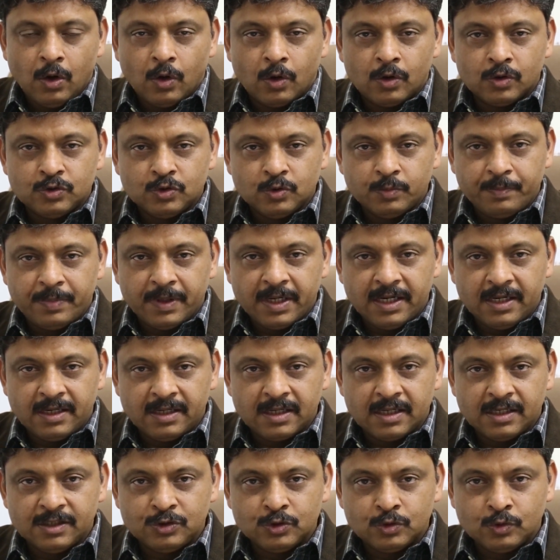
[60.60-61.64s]
और जो पेट
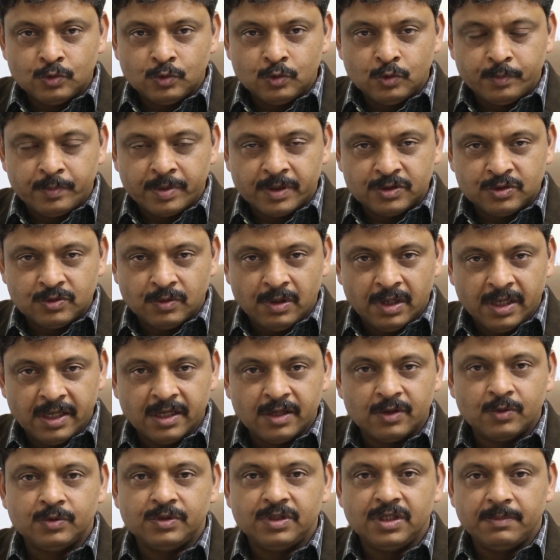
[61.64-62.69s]
के जो ऊपर जो
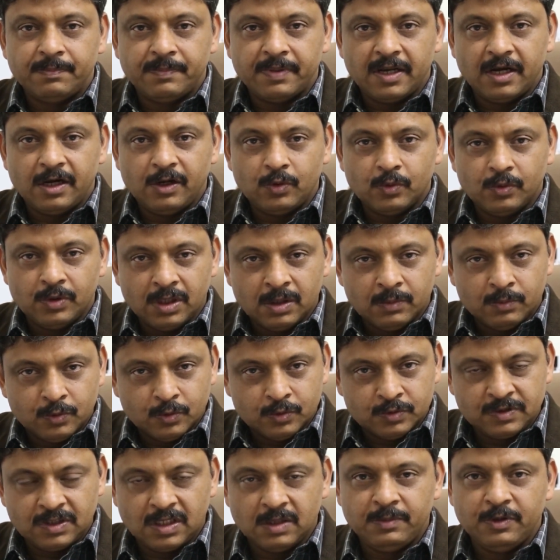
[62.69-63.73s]
लेयर होती है पेरिटोनियम
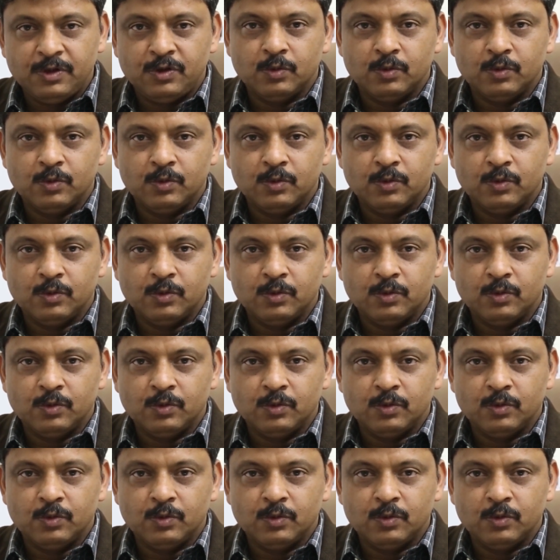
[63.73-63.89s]
उसकी भी